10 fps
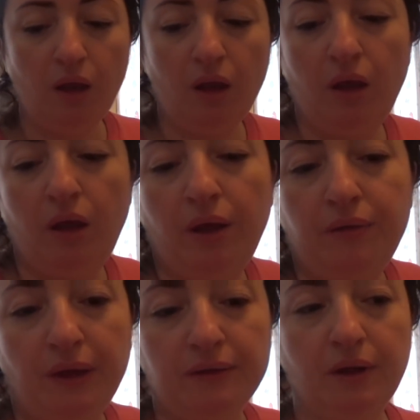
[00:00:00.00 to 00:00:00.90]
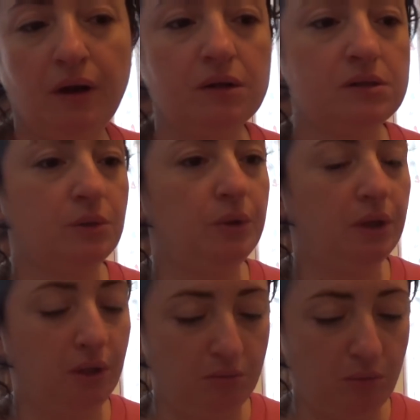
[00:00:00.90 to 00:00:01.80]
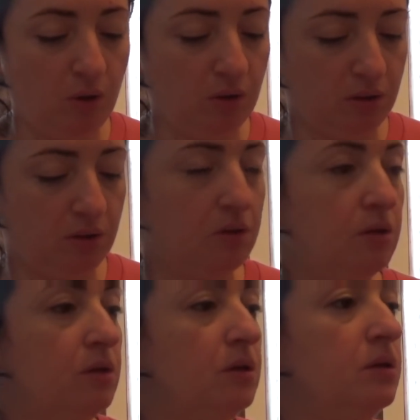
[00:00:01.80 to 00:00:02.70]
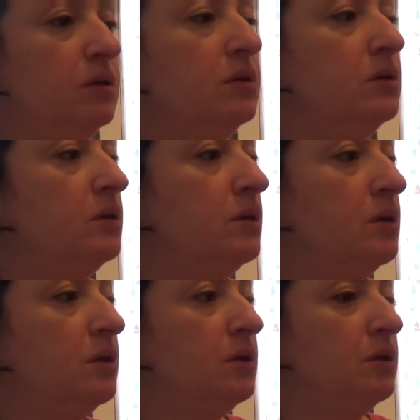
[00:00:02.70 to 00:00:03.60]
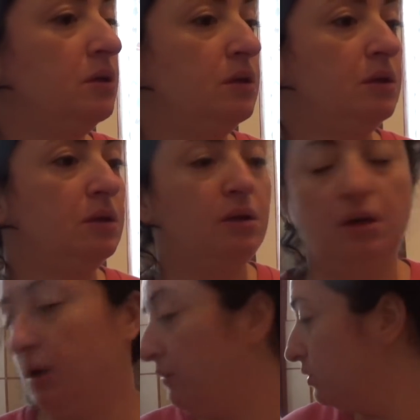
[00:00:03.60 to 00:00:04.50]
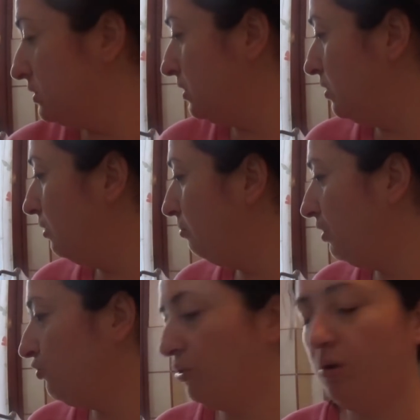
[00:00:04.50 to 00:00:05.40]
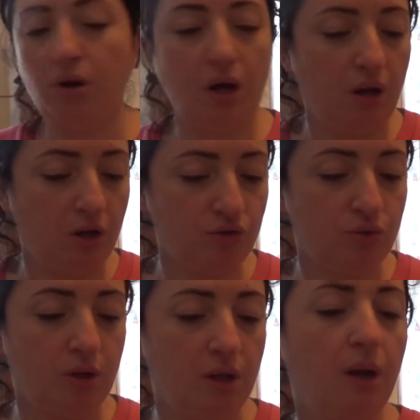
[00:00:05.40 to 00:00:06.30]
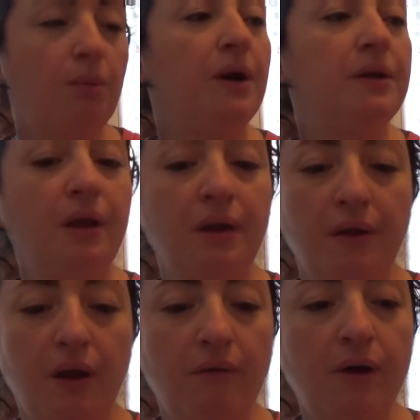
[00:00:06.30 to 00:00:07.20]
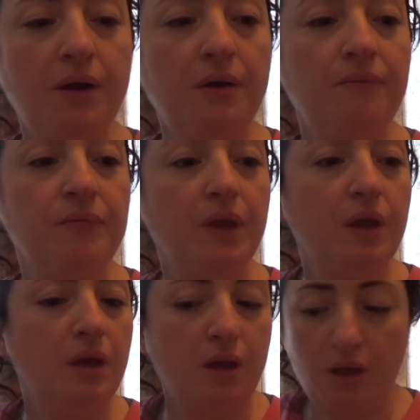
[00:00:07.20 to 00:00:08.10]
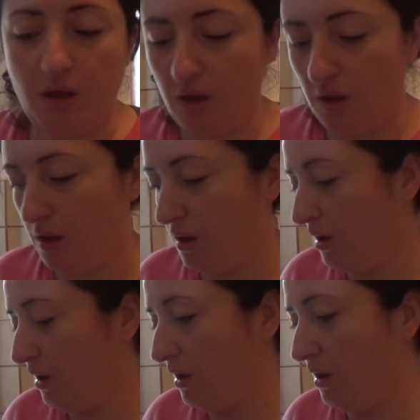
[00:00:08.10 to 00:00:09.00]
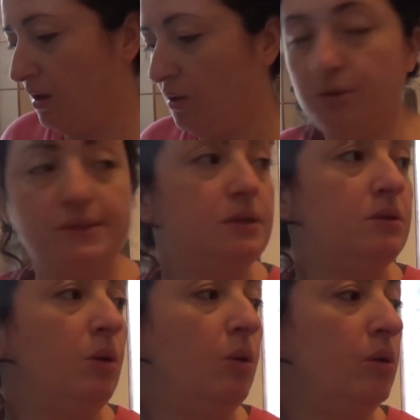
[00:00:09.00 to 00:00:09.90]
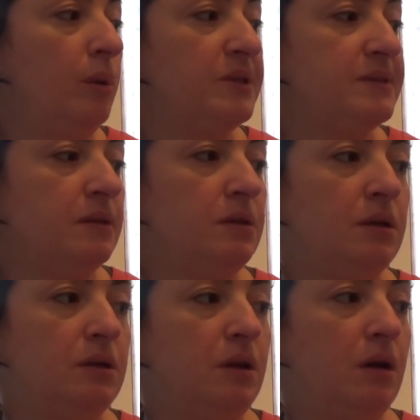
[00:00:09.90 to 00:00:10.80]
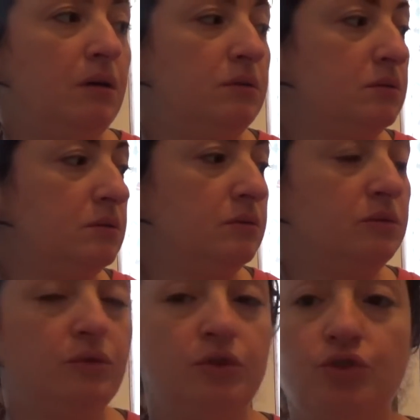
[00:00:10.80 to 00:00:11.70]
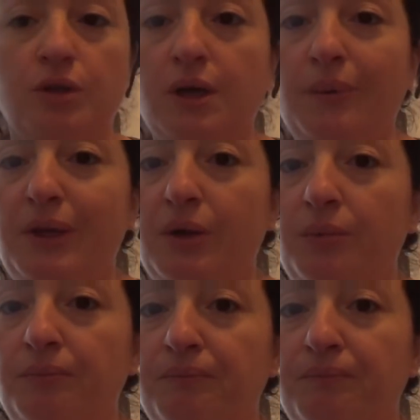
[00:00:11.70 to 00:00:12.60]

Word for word: e niente ragazzi quindi mo, eh lavo sta roba, ho la, la ciotola della planetaria da lavare e così do una passatina di là dove c'è il camino